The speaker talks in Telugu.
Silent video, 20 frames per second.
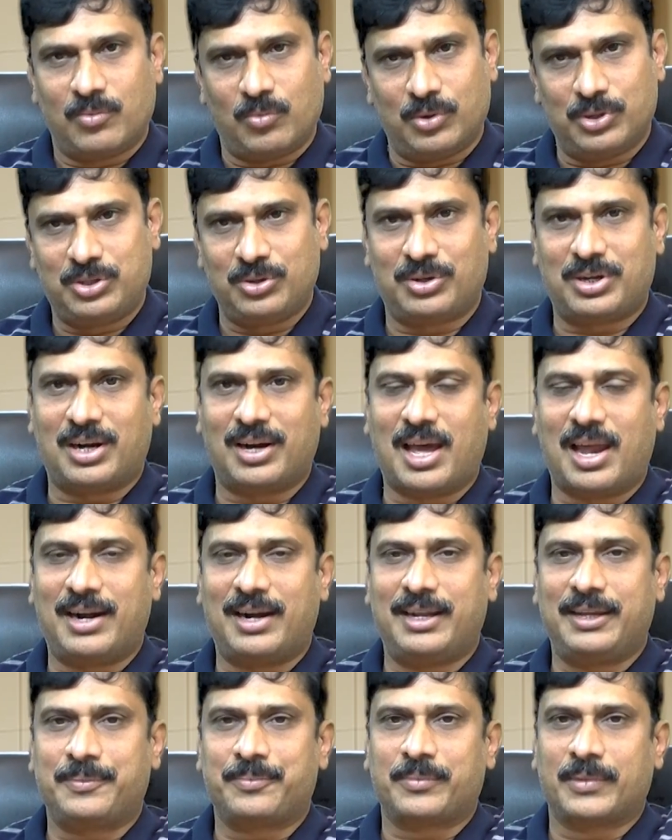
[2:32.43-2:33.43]
వచ్చి ఉంటాడు
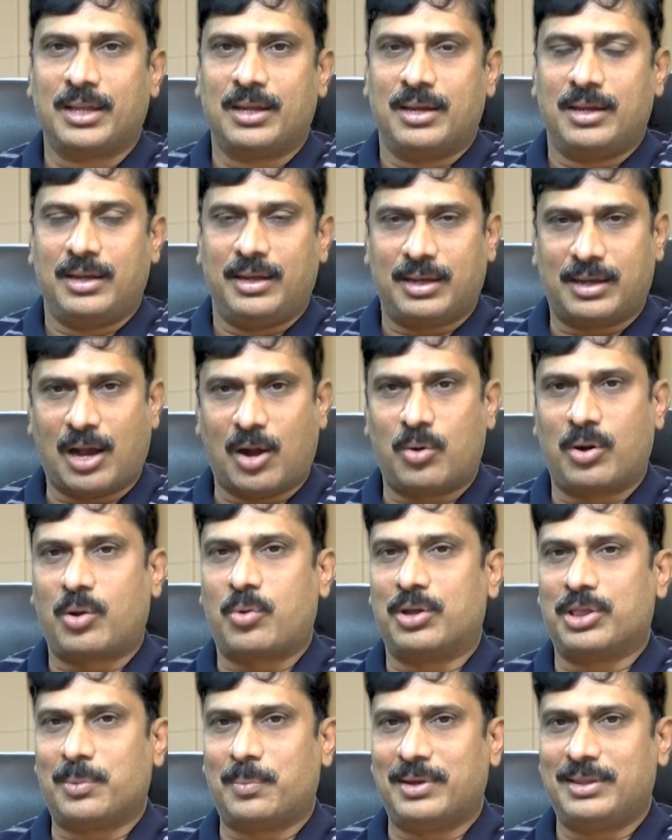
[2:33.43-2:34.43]
ఆల్రెడీ ఇంకా కూడా
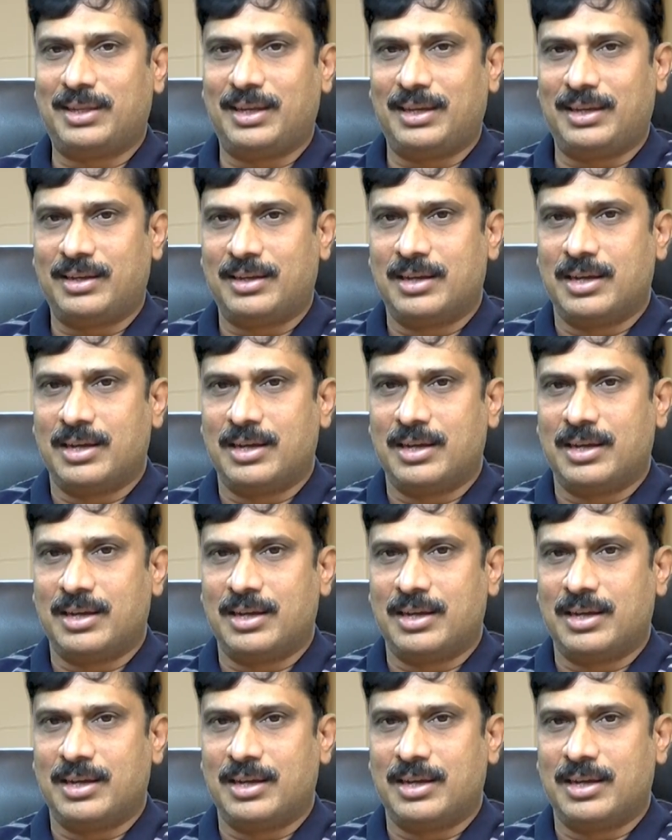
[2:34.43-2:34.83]
కొంతమంది